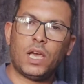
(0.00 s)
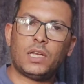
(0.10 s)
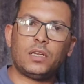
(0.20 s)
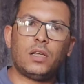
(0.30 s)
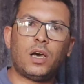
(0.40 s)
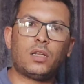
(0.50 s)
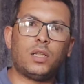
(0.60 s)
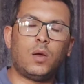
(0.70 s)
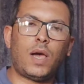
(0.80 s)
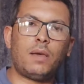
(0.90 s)
انا
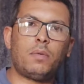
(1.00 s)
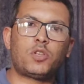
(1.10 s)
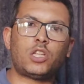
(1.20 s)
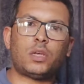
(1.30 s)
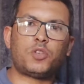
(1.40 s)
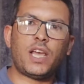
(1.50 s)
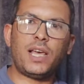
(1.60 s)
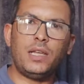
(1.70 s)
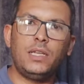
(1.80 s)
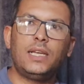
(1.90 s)
النهارده لو حابب اشطب
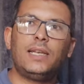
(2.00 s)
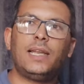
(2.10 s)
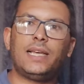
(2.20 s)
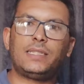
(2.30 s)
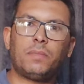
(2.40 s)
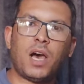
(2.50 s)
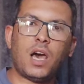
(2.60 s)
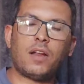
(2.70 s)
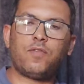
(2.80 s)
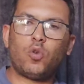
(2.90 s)
شقه لازم
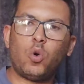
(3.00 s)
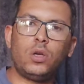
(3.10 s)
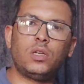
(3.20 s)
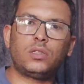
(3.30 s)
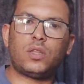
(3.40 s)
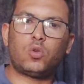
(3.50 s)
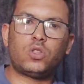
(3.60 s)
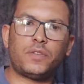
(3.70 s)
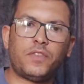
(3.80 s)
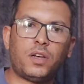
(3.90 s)
اعرف كل
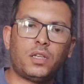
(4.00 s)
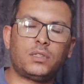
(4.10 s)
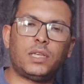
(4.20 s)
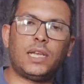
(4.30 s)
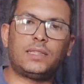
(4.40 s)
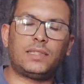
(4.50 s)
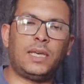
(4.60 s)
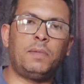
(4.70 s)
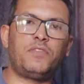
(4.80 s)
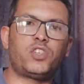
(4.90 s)
التوصيفات اللي
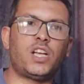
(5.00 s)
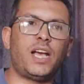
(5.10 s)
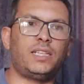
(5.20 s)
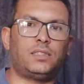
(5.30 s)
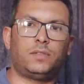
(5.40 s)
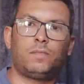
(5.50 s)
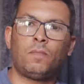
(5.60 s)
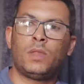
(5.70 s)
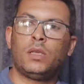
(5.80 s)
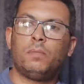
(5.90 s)
هتتعمل في الشقه عندي
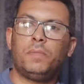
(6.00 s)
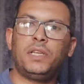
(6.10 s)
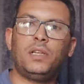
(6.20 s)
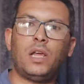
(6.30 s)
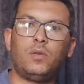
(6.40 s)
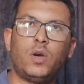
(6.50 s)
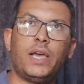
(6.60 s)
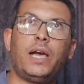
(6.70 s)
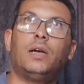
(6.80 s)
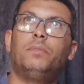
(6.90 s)
من
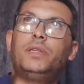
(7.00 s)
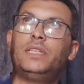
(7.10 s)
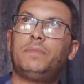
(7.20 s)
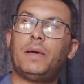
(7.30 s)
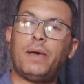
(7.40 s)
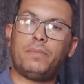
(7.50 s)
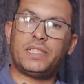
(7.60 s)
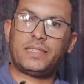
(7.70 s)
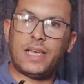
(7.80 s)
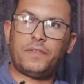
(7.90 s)
انواع بنبدا بقى من
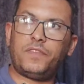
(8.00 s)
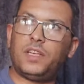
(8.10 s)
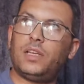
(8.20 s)
السقف